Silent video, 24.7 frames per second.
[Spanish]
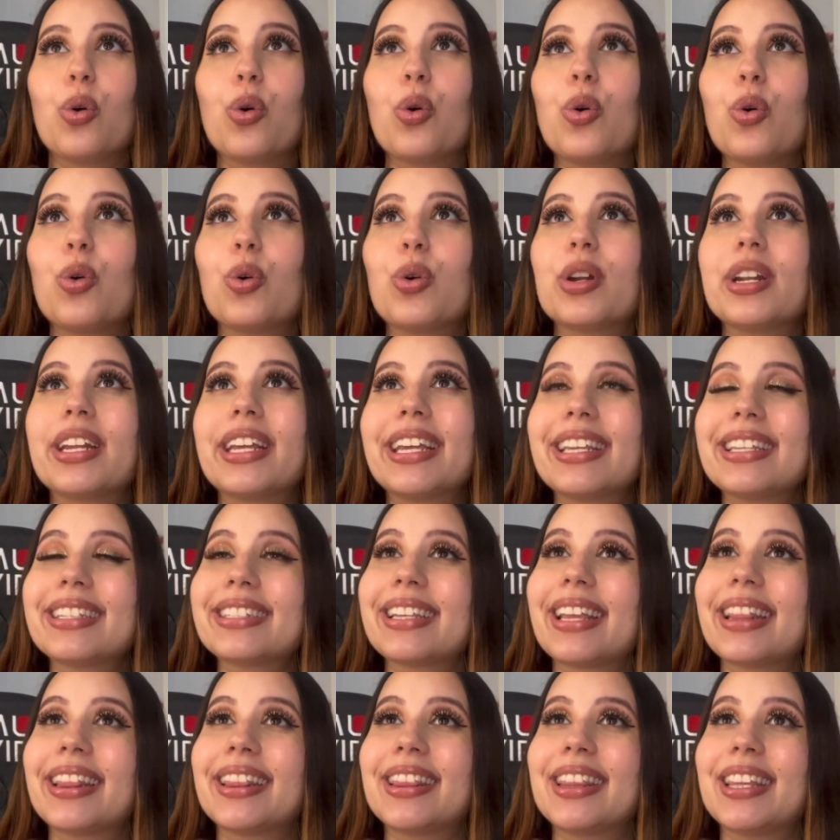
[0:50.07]
un
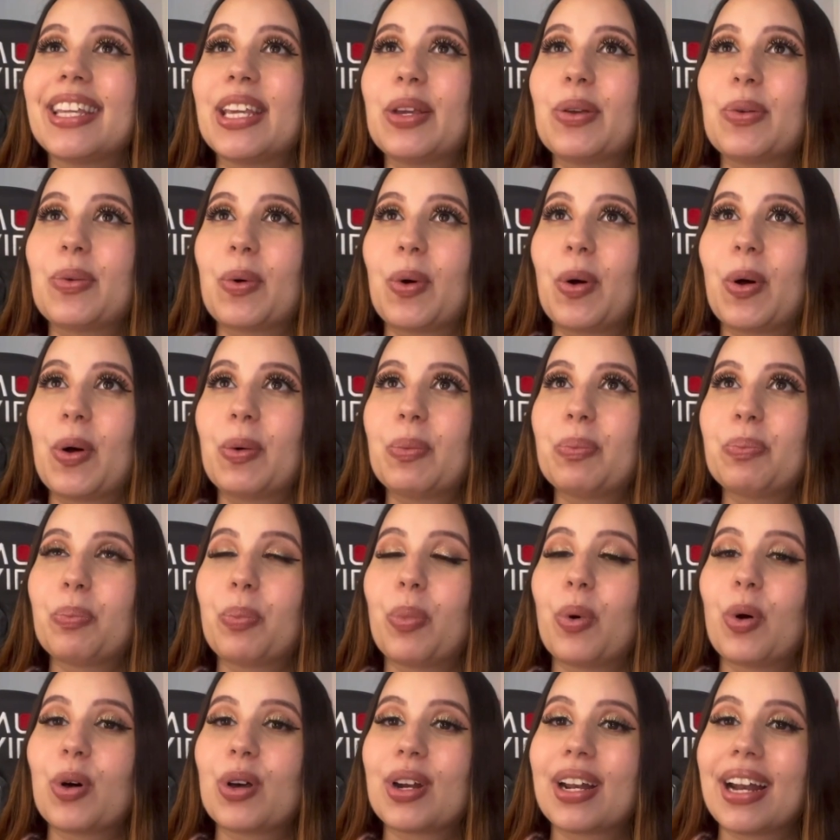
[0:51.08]
incentivo
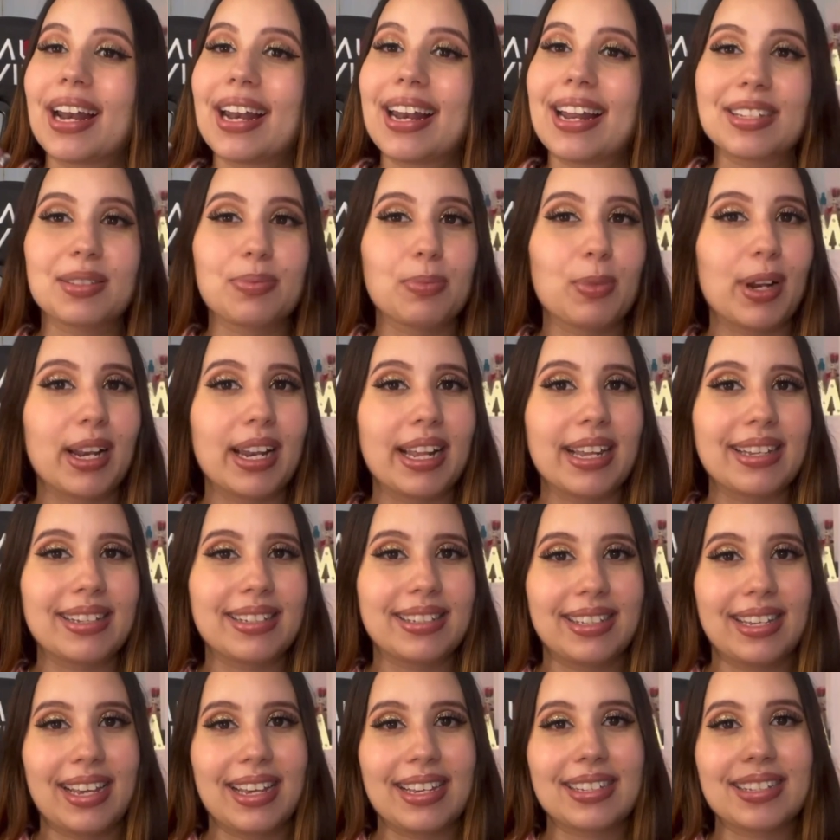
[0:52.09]
por las
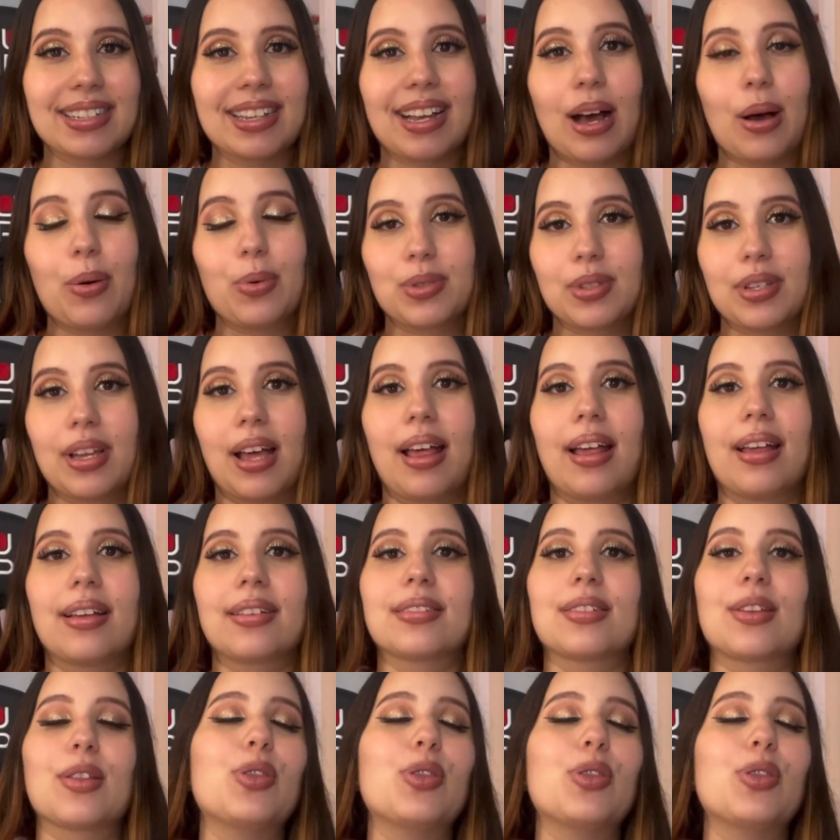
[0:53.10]
molestias causadas.